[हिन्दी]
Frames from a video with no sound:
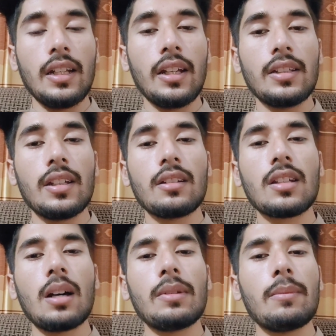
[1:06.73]
यानी कि इंजीनियर
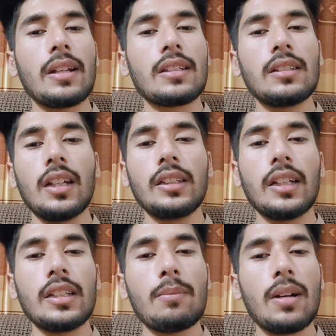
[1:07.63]
साहब ने ये मैसेज दे
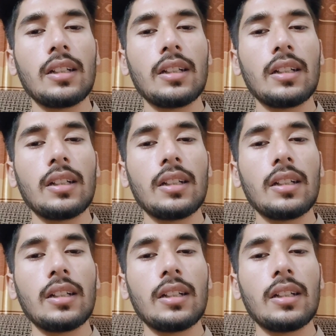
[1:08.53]
दिया ये